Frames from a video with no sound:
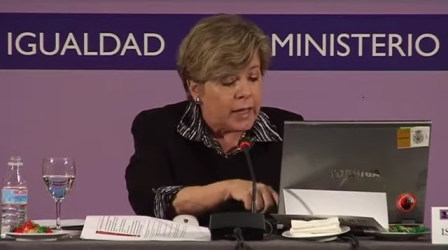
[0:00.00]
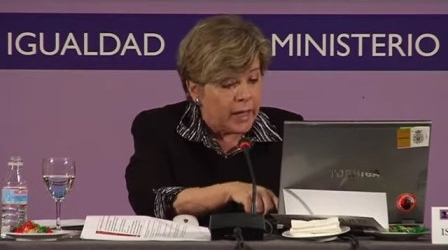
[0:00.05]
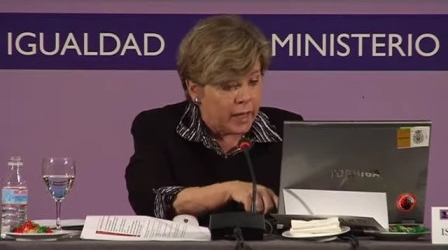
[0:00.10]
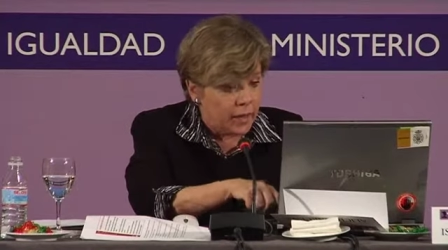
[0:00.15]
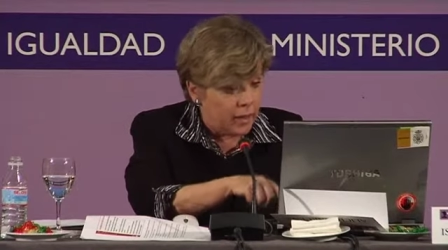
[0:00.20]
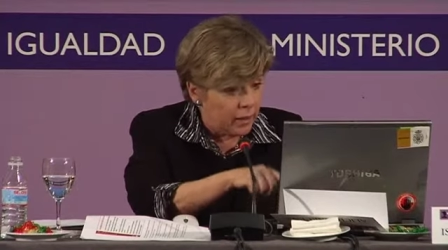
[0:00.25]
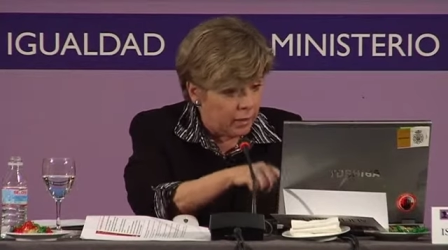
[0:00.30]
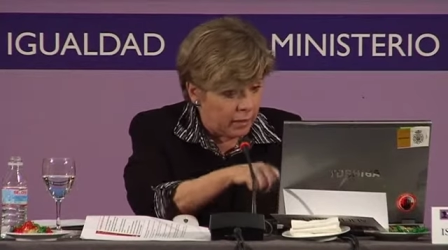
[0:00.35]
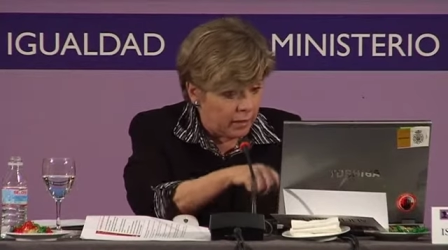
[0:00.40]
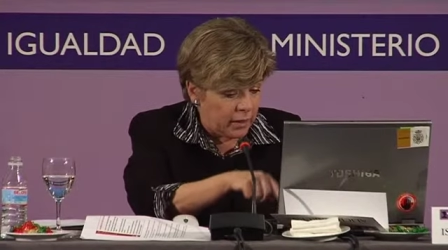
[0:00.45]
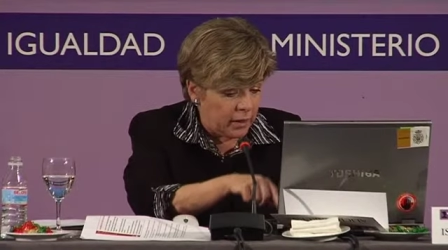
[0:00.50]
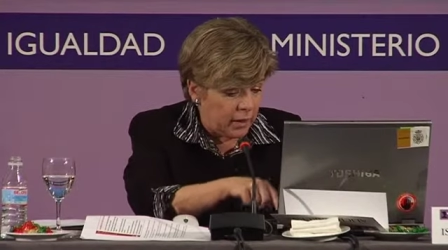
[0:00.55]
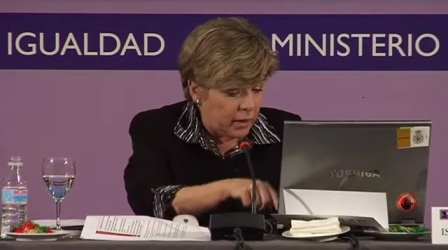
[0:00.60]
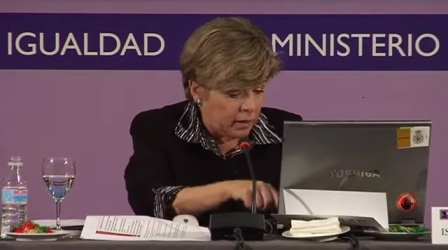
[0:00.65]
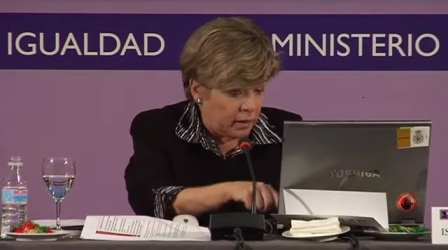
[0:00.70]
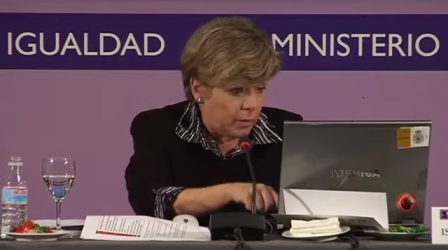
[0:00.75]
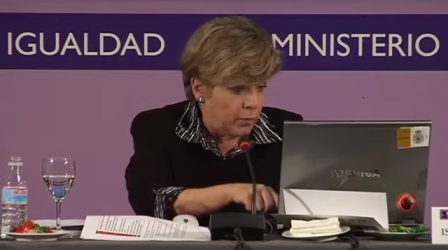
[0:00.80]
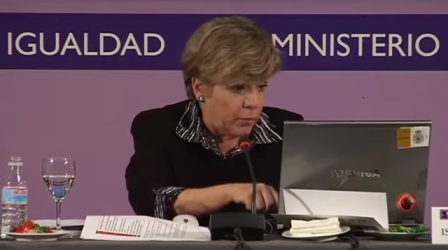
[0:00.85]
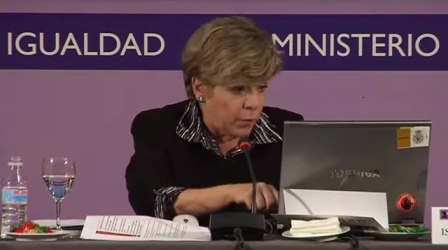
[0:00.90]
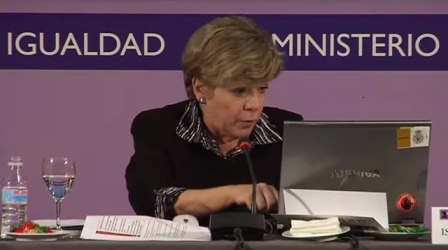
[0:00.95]

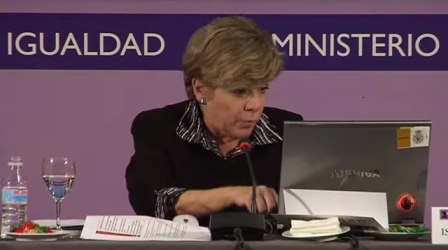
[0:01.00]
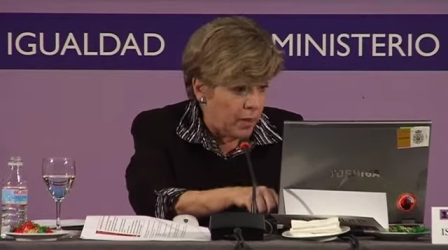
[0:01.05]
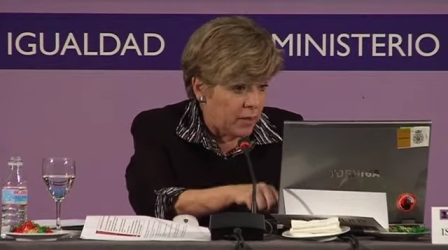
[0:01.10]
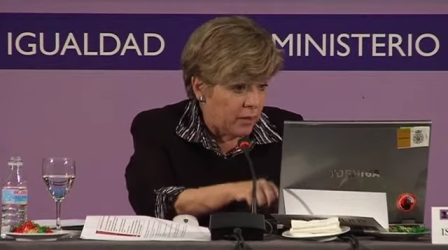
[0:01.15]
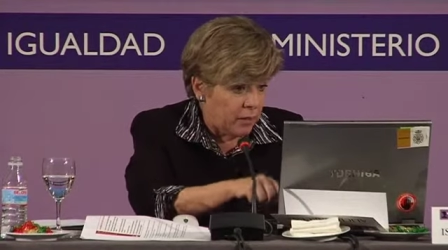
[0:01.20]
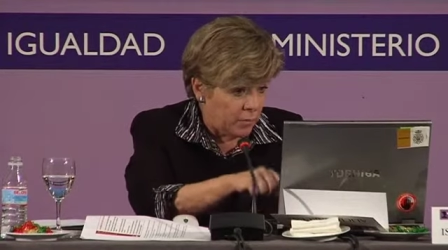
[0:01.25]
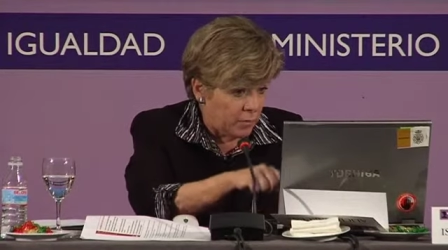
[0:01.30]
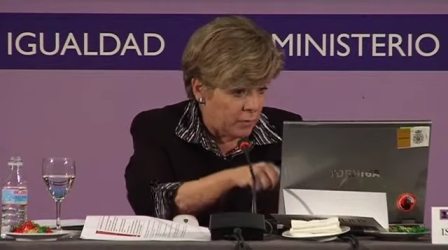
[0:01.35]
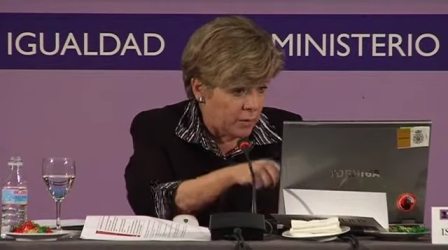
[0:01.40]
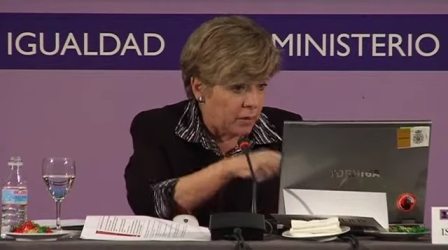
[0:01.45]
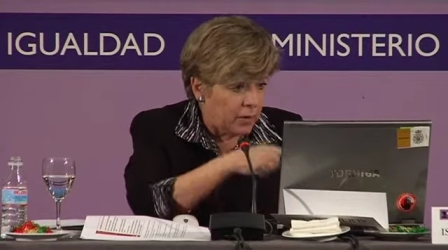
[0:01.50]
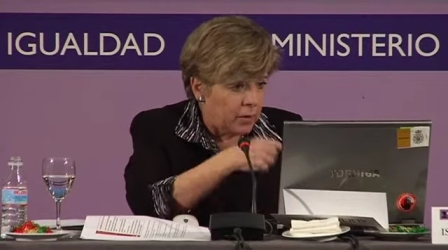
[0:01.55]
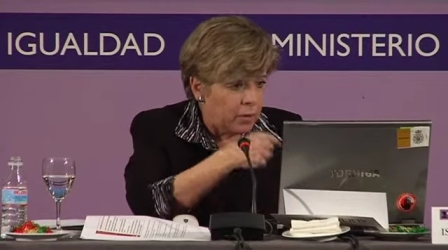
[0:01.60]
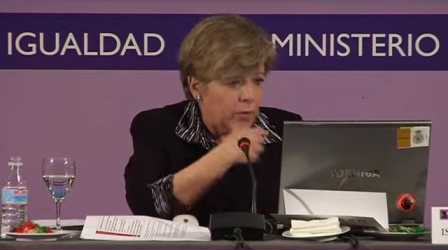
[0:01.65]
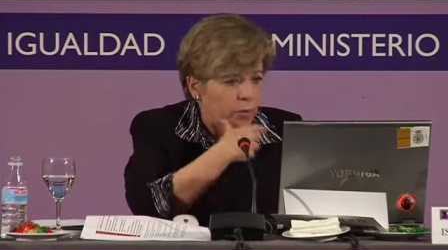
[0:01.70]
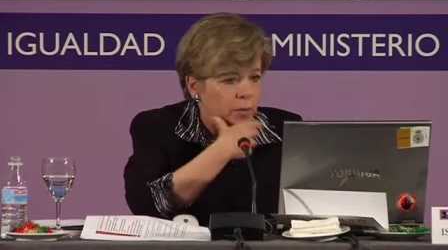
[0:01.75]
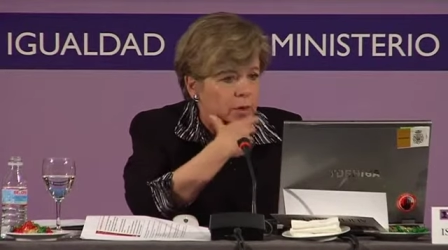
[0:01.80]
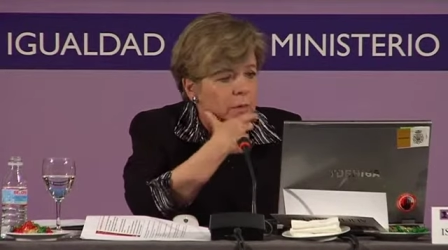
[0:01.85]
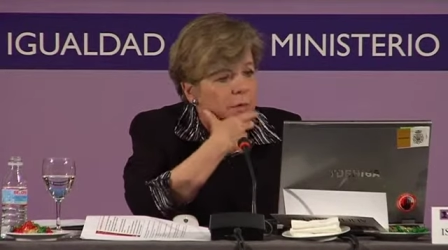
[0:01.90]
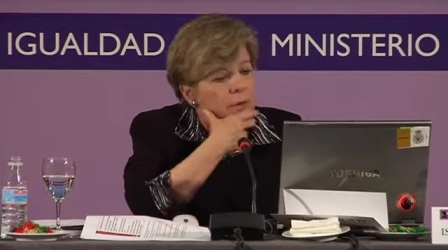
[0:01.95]
en, promedio, ¿verdad?
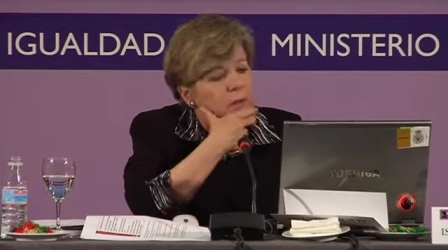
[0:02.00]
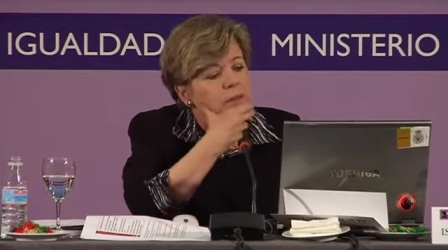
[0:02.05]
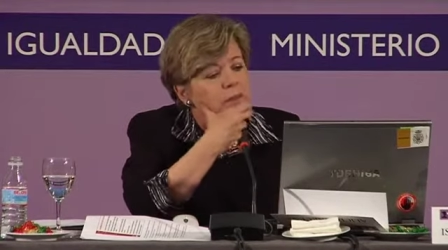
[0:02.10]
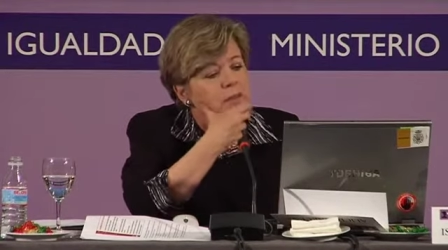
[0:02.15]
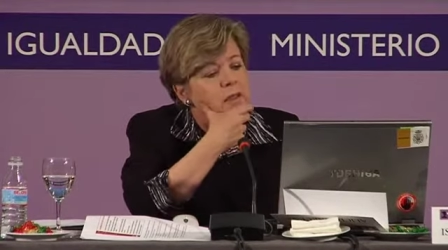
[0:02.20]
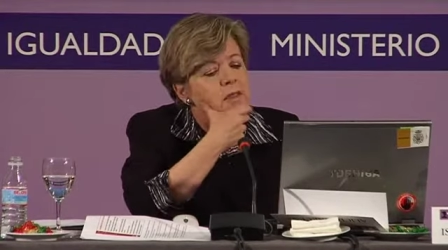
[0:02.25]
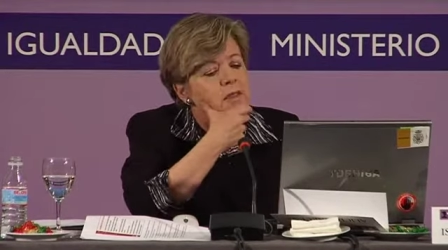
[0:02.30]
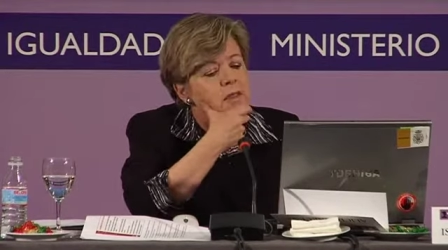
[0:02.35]
Obviamente.